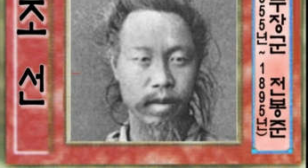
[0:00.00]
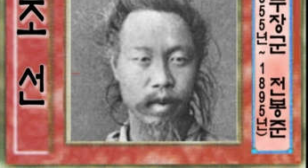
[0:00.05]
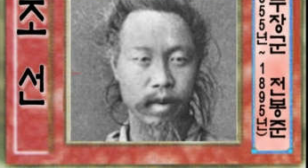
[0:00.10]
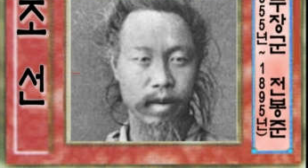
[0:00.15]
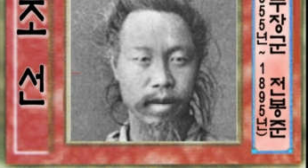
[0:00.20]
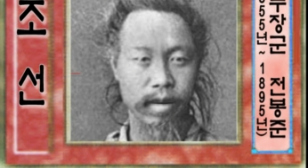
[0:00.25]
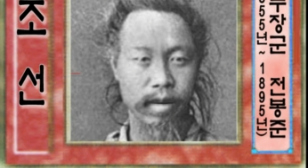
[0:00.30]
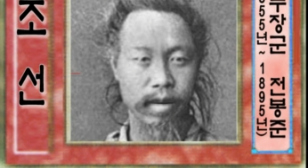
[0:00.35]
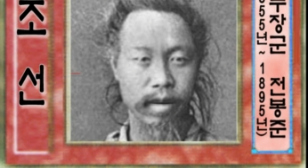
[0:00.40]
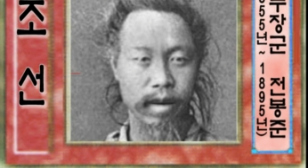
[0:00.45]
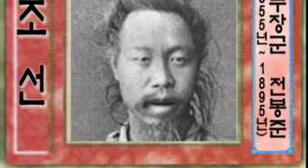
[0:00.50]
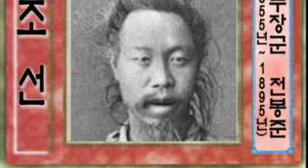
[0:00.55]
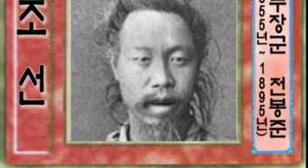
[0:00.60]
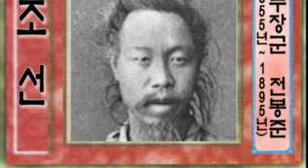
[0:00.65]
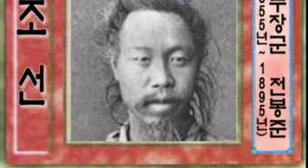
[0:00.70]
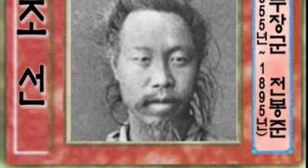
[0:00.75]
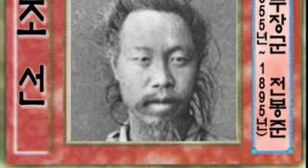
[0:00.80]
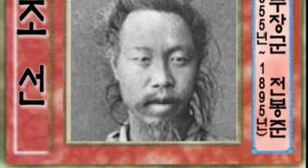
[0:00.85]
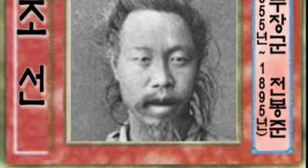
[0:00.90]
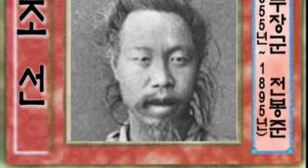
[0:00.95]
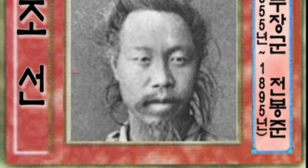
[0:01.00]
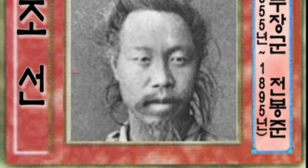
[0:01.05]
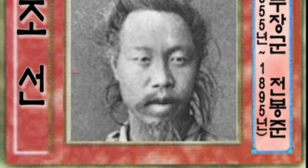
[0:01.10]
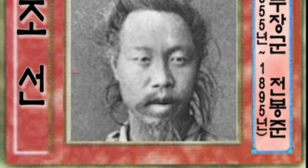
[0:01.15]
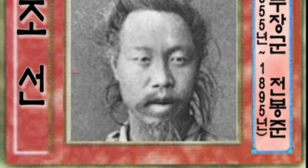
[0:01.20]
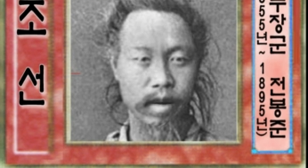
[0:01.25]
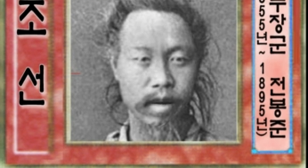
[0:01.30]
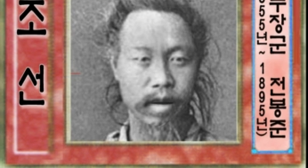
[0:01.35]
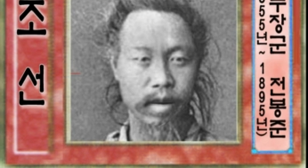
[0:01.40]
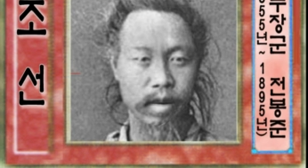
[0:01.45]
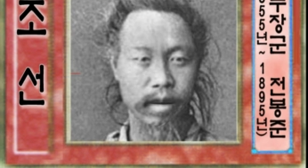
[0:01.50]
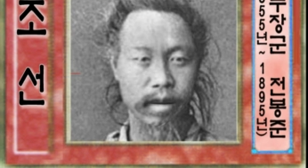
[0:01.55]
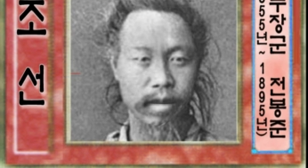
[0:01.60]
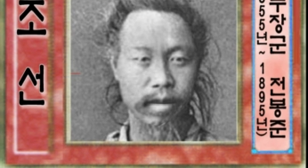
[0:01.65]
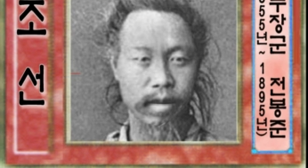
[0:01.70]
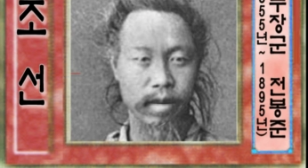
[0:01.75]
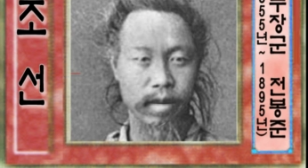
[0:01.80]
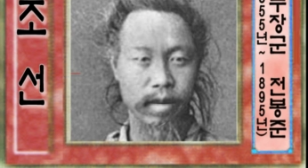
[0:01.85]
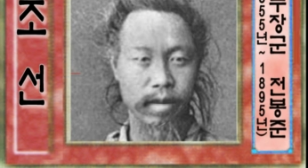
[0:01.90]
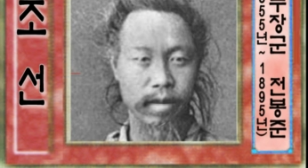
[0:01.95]
그때 어린 전봉준은
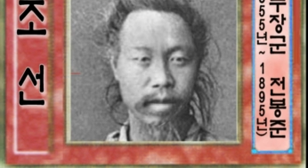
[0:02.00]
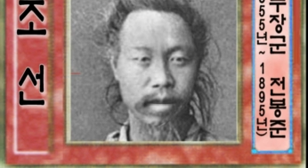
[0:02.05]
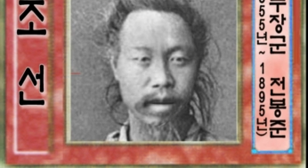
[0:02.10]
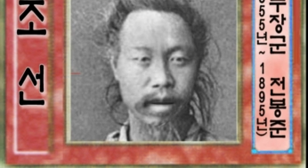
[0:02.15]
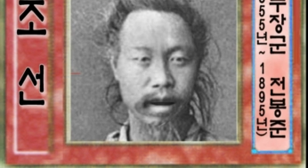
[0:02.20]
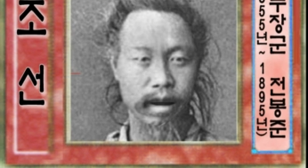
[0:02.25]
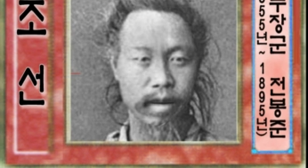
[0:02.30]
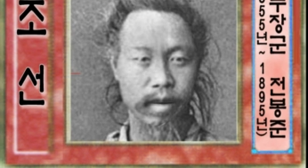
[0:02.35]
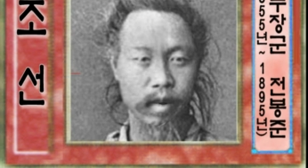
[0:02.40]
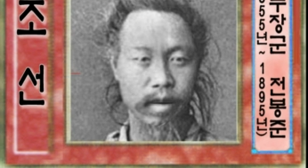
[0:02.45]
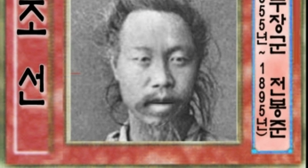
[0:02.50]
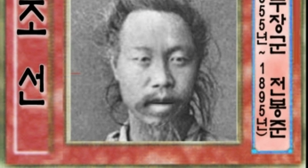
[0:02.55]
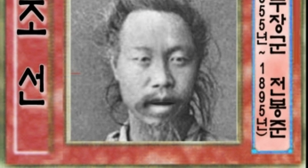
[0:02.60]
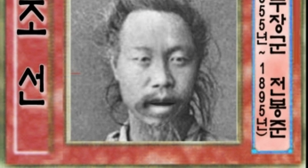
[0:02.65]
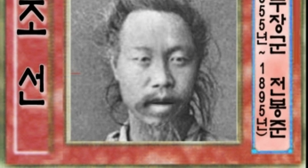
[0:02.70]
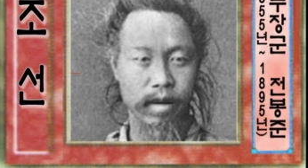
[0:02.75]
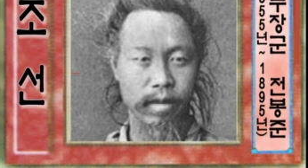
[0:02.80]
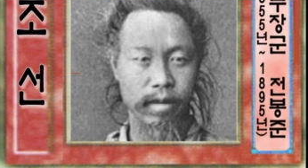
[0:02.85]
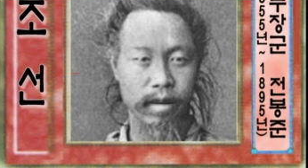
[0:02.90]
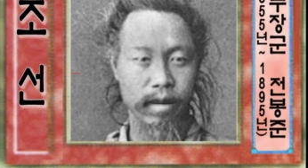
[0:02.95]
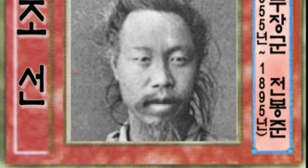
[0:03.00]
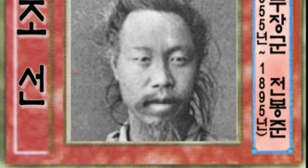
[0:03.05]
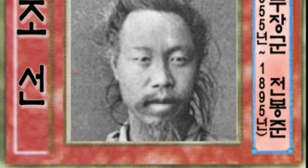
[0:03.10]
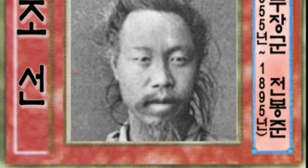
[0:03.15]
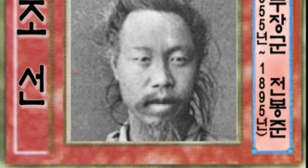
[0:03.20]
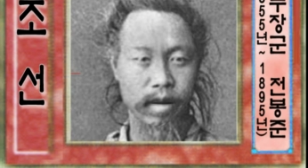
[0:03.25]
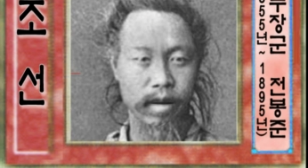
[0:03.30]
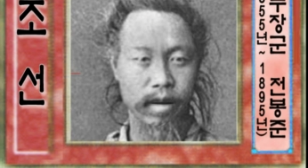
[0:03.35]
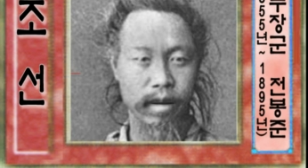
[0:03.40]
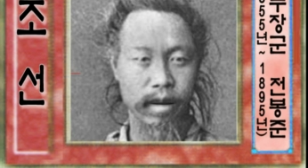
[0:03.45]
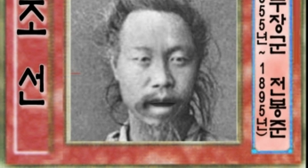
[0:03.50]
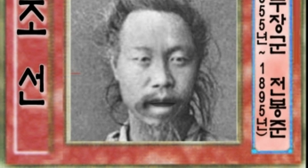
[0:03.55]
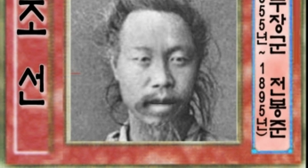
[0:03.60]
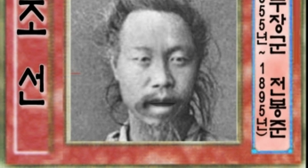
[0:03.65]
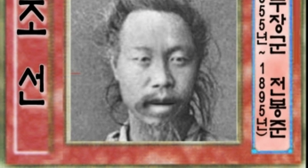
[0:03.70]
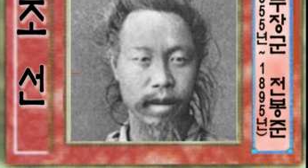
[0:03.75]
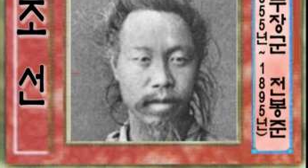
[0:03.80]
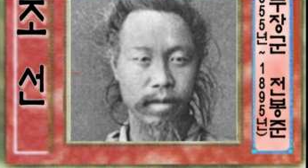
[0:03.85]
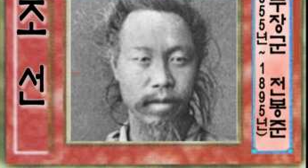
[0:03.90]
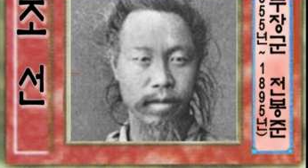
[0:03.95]
모든 사람은 평등하다.
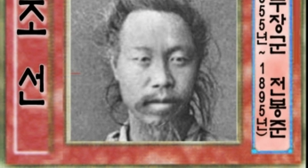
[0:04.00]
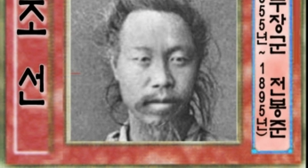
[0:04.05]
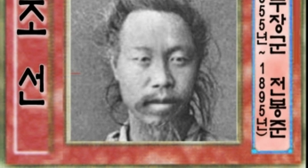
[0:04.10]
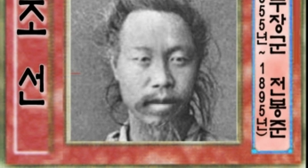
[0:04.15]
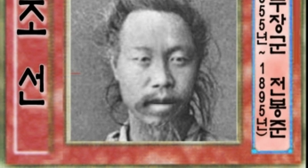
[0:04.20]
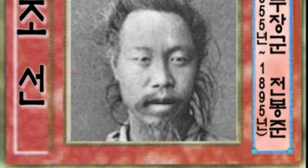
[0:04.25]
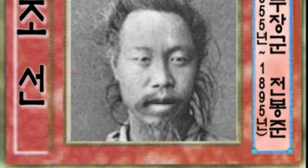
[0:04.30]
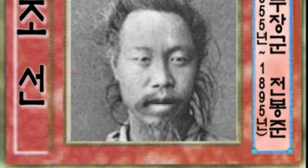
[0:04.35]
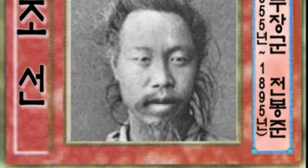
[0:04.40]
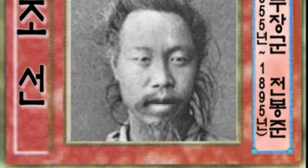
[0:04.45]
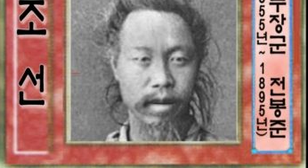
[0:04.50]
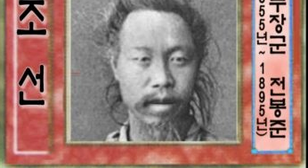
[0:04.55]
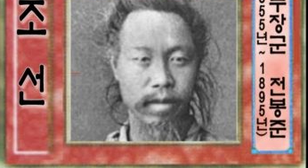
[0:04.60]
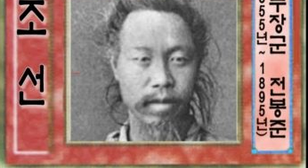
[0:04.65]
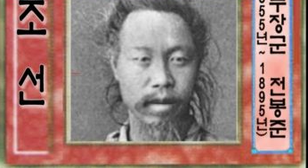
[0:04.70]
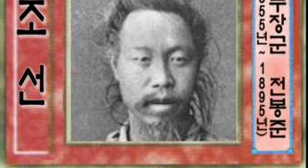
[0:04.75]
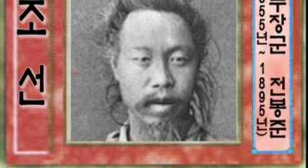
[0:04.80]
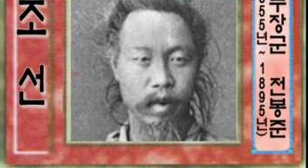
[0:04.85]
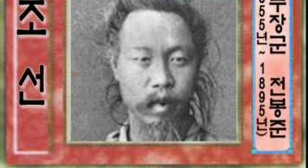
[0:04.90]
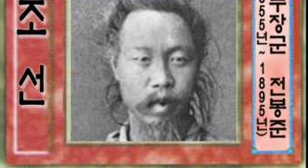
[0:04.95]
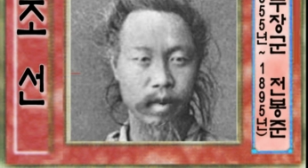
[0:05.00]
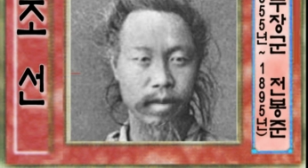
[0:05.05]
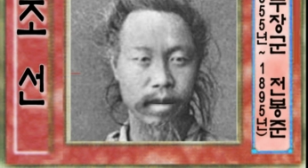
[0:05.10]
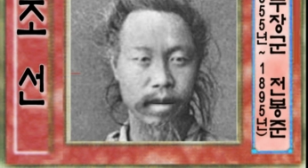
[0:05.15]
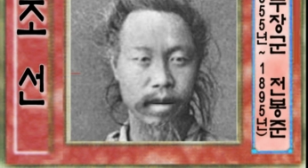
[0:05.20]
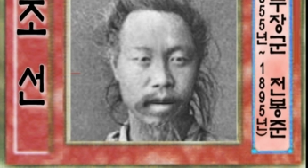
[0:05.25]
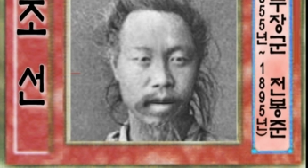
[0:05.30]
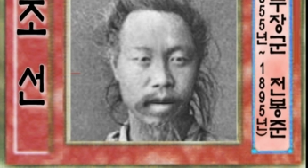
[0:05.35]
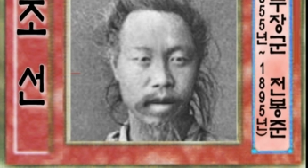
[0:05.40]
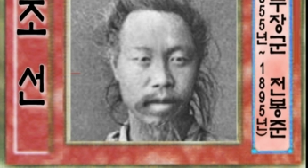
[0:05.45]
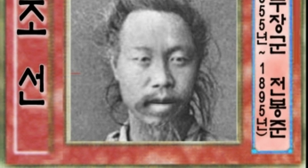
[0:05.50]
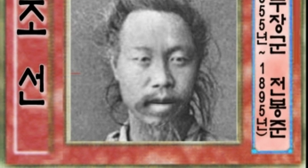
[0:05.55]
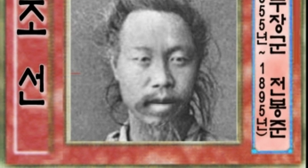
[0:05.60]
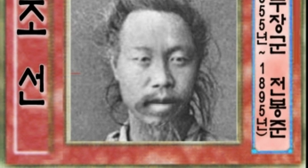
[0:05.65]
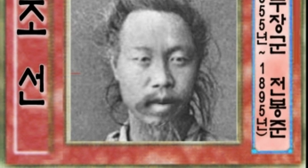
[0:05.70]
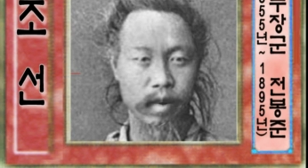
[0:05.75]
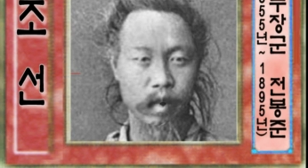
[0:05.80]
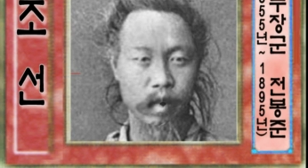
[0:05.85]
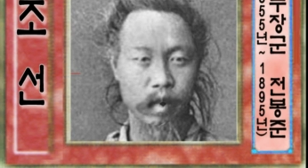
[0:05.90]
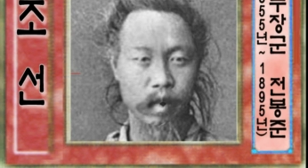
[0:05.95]
와나라디를 바로 잡고
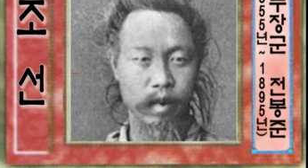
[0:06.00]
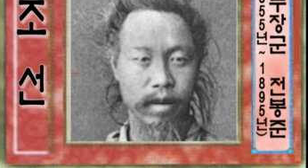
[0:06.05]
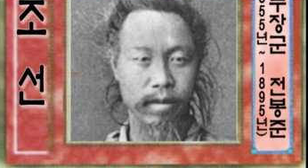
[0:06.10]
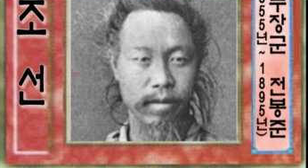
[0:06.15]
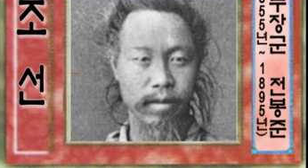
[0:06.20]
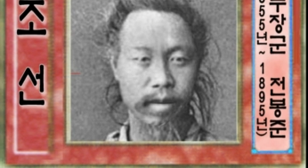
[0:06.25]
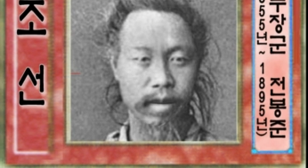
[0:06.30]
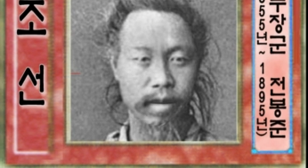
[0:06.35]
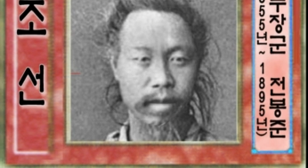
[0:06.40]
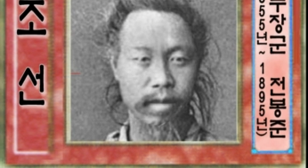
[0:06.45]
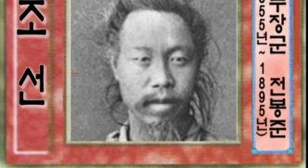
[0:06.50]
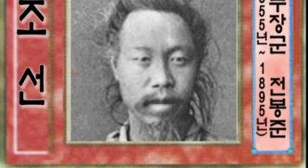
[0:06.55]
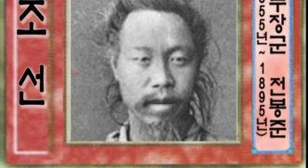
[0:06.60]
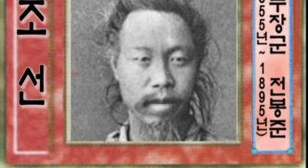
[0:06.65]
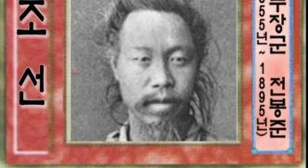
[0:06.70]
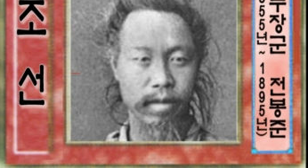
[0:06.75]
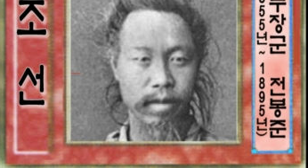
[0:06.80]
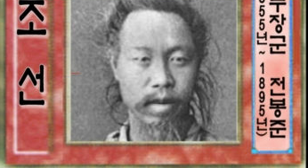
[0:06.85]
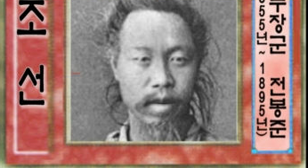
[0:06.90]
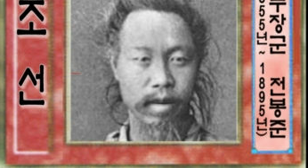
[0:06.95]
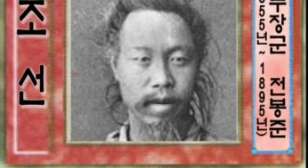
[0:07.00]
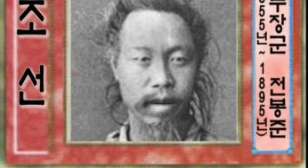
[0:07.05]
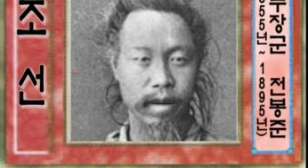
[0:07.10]
백성들을 편안하게 하자.